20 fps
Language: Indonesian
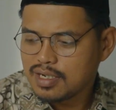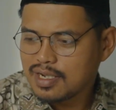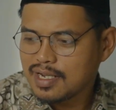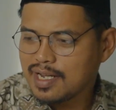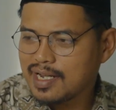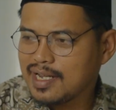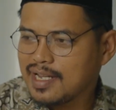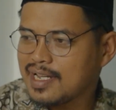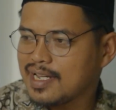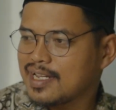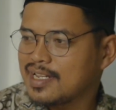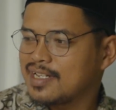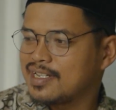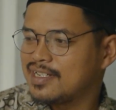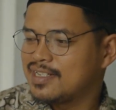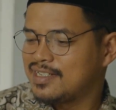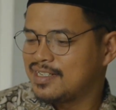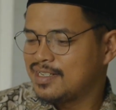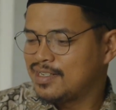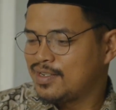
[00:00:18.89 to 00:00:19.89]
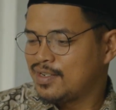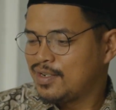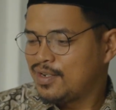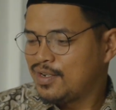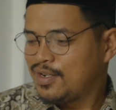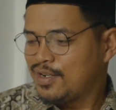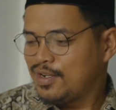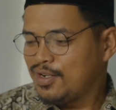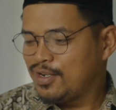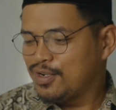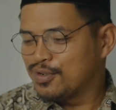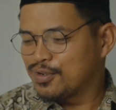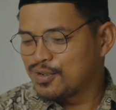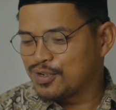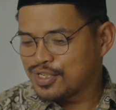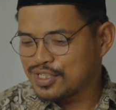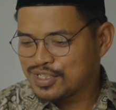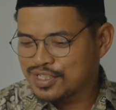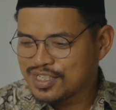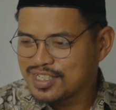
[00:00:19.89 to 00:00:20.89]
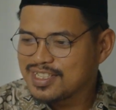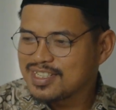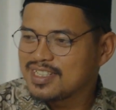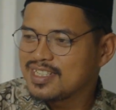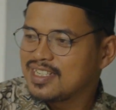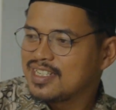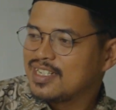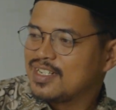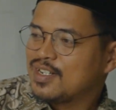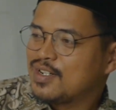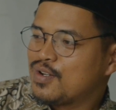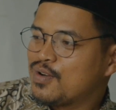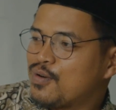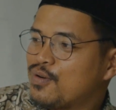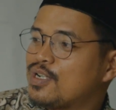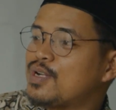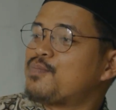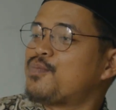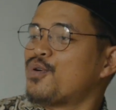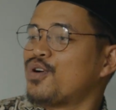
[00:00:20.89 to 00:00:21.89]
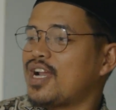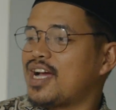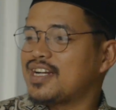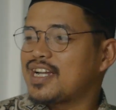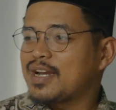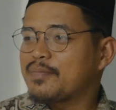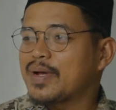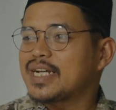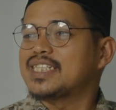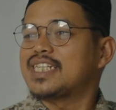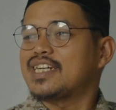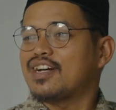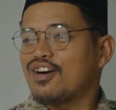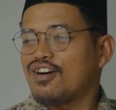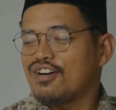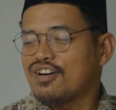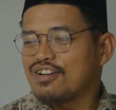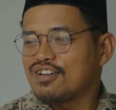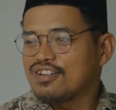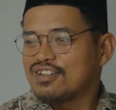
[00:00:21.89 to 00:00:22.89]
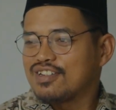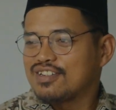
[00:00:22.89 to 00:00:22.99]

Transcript: Eh, lu Gus, udah pulang dari Meksiko?